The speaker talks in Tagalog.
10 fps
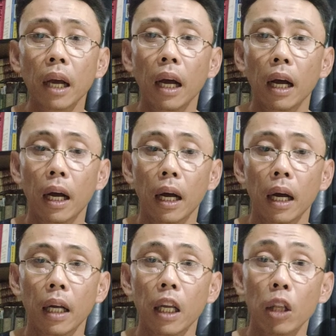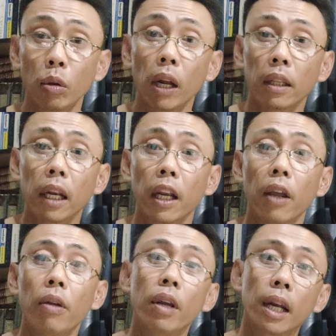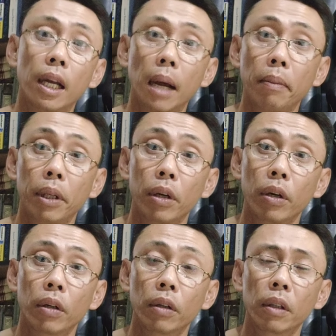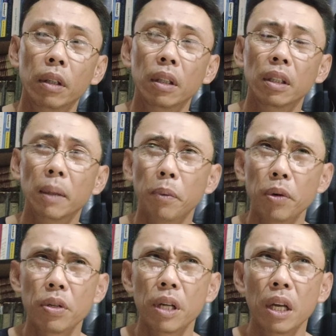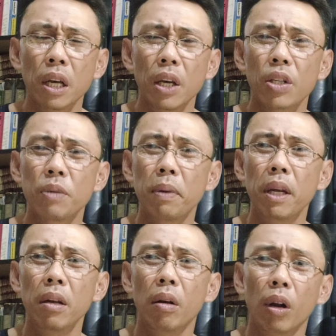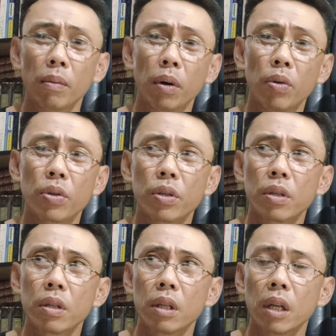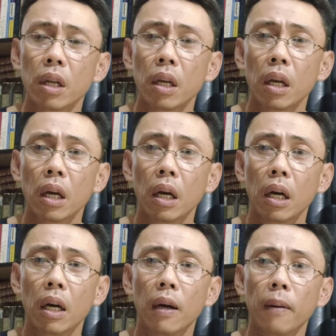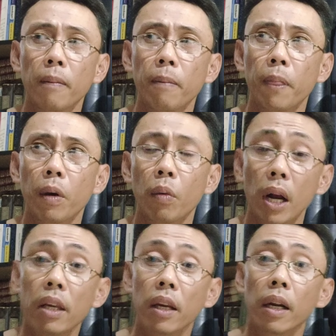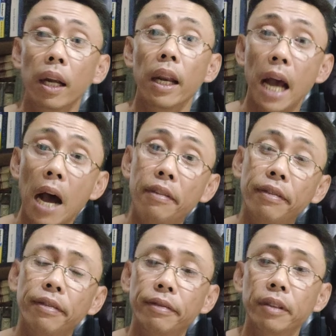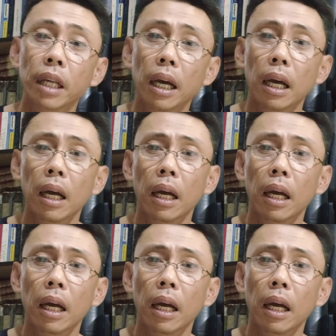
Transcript: uh, uh, ito lang talaga yung ginagamit ko. Tapos, it's been almost um, one year and a half na